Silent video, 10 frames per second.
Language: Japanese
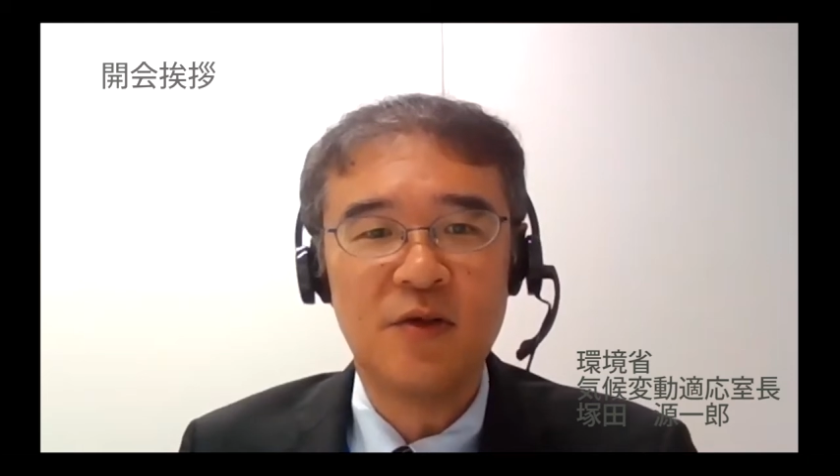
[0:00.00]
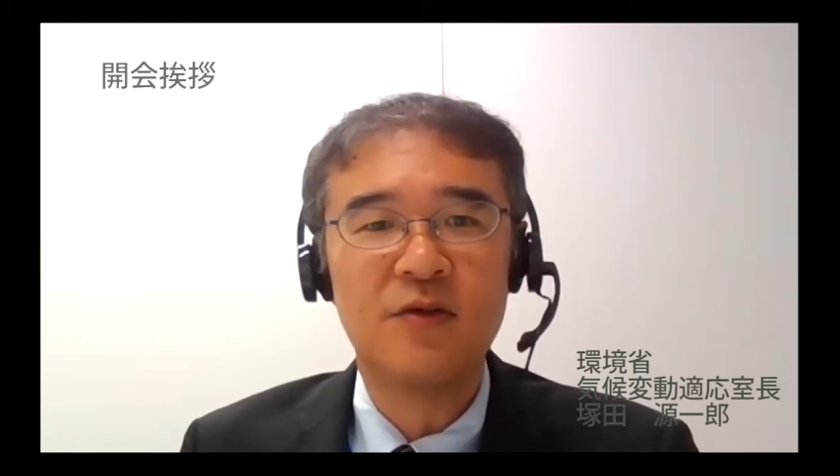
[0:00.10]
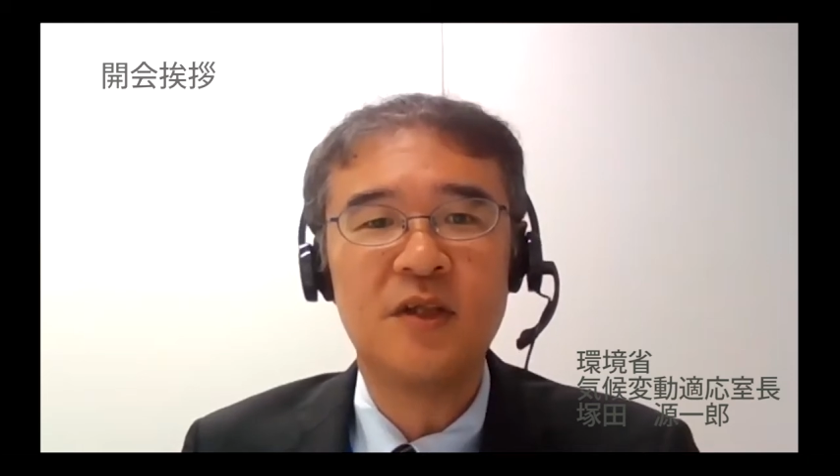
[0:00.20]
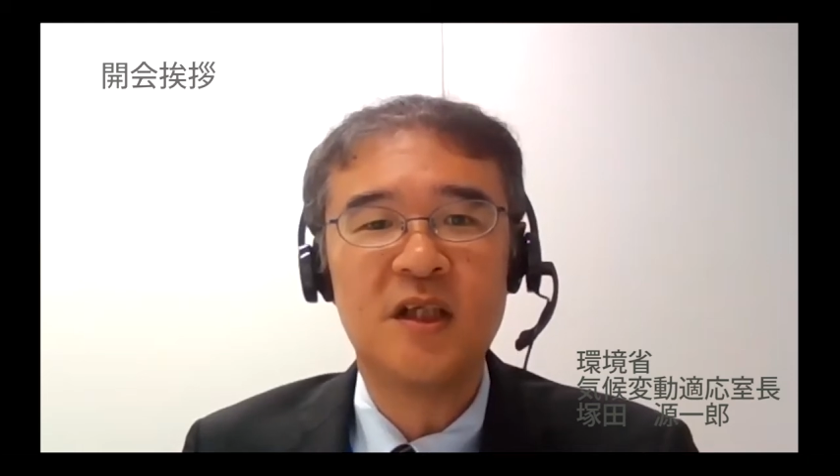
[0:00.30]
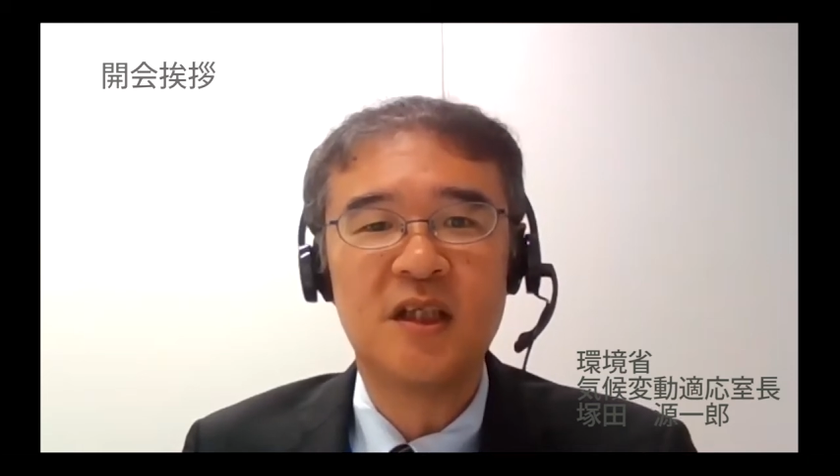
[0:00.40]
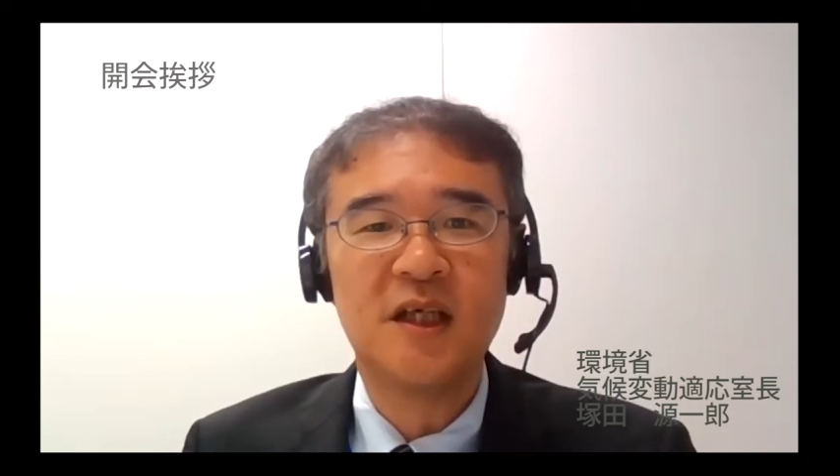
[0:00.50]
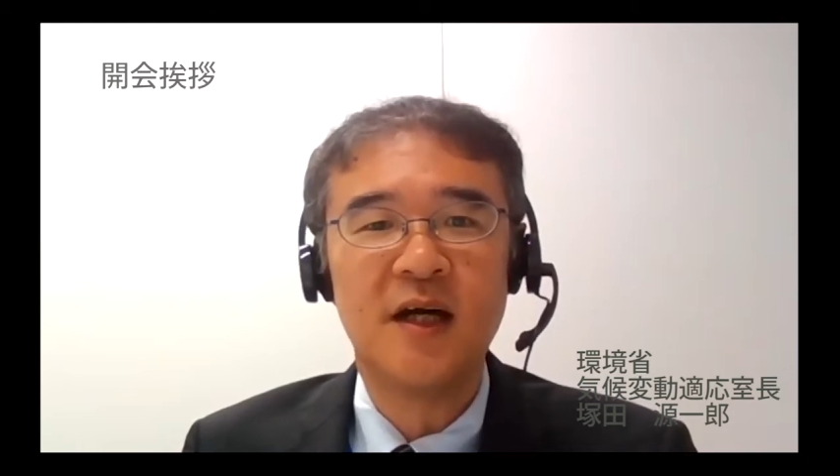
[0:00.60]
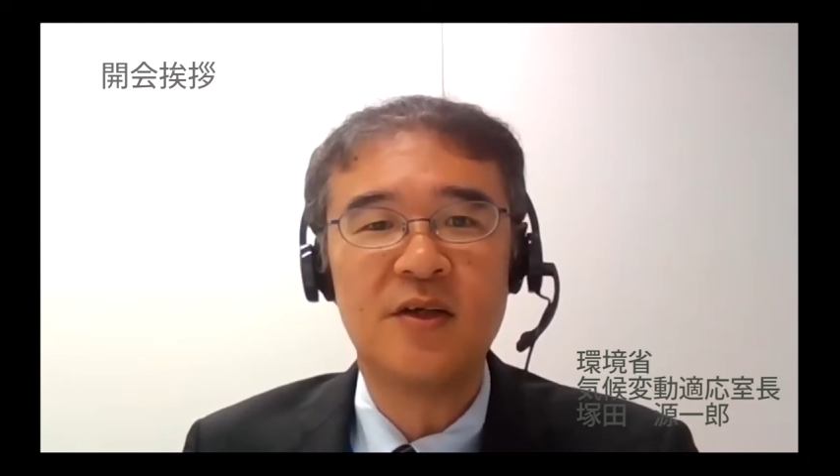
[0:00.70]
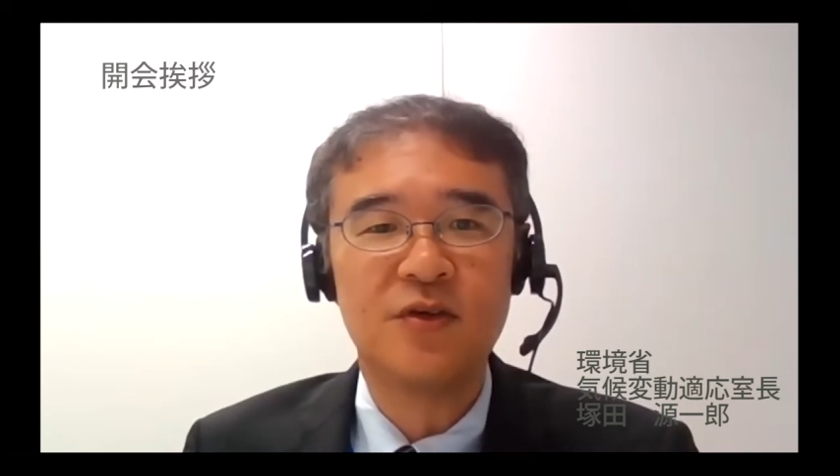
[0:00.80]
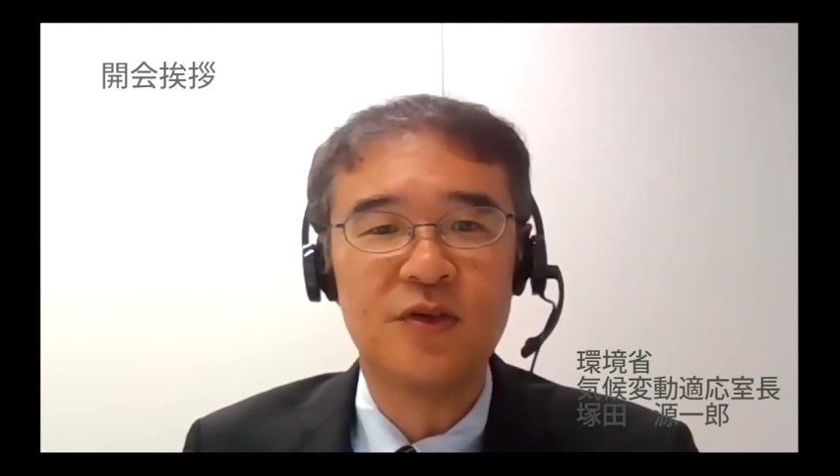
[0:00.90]
の認識
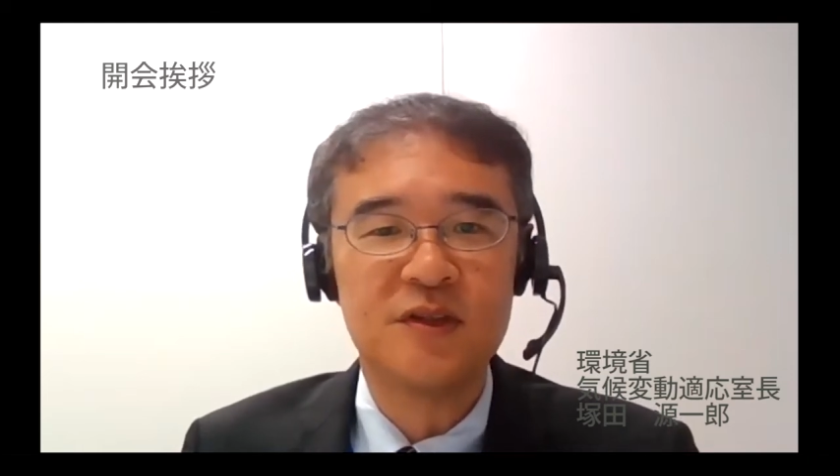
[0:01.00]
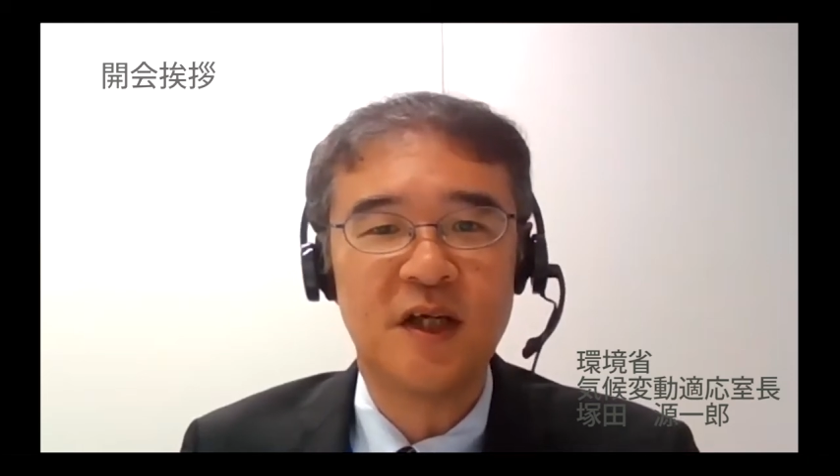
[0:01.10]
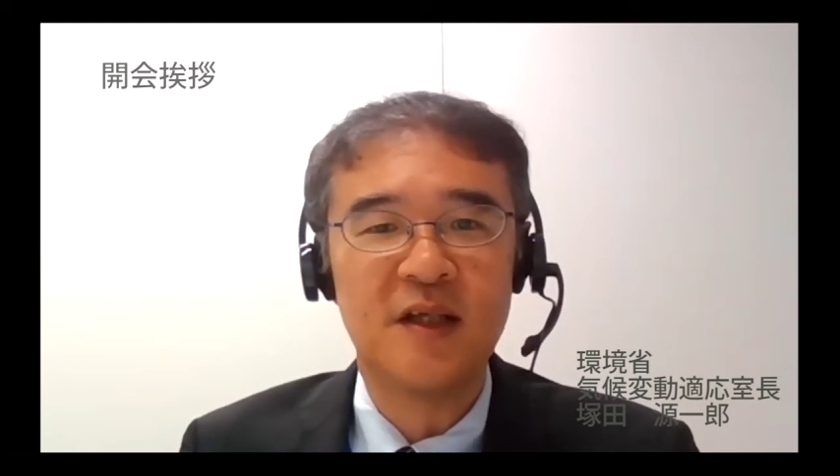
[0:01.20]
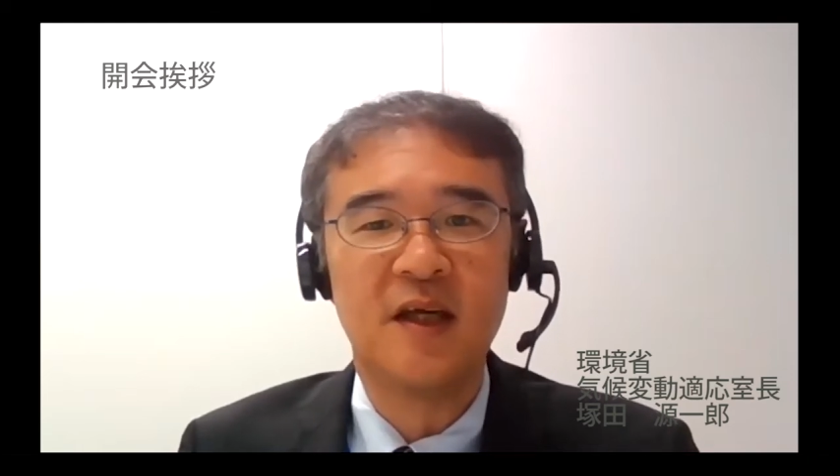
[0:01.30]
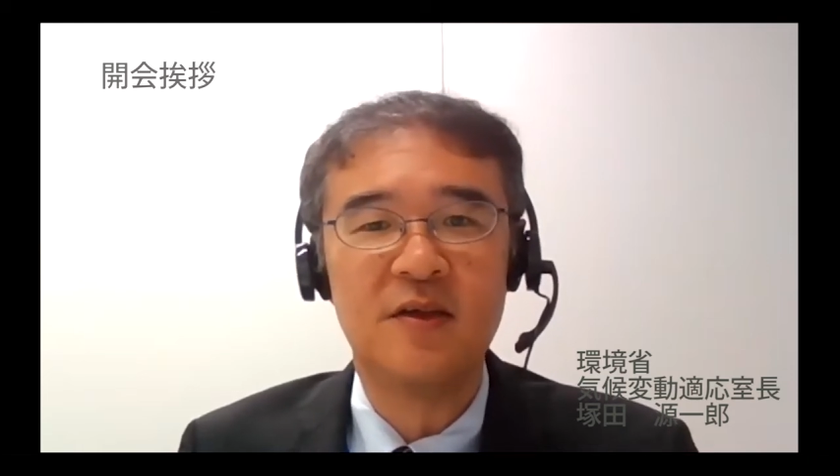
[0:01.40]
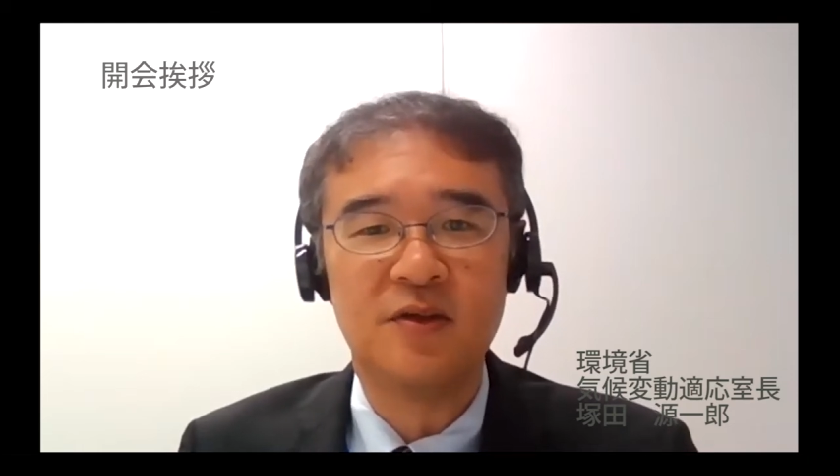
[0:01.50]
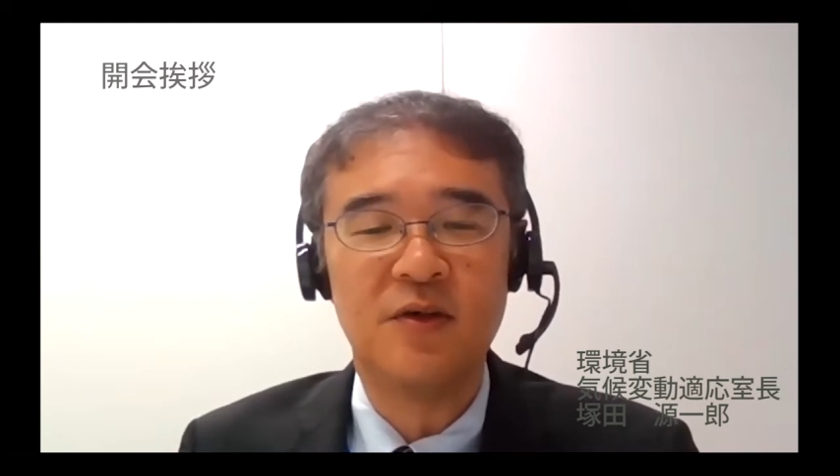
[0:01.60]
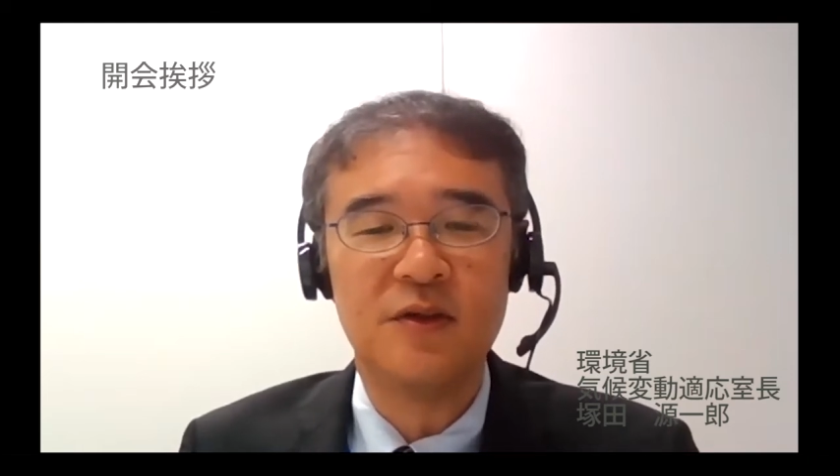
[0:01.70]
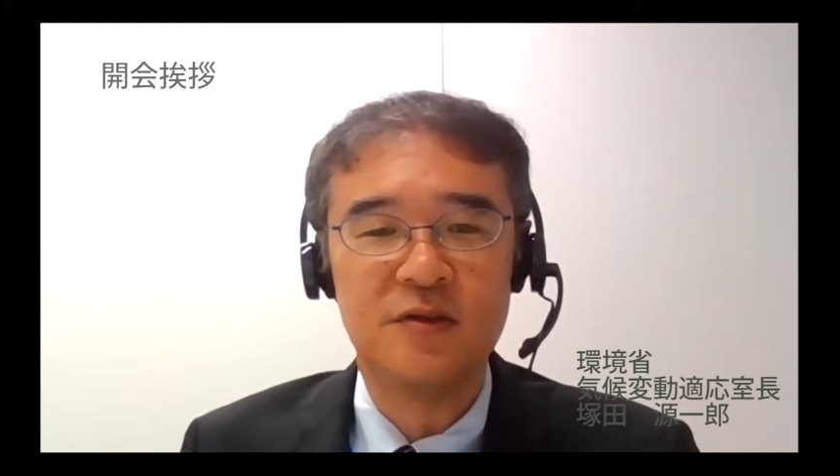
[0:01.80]
が共有されていると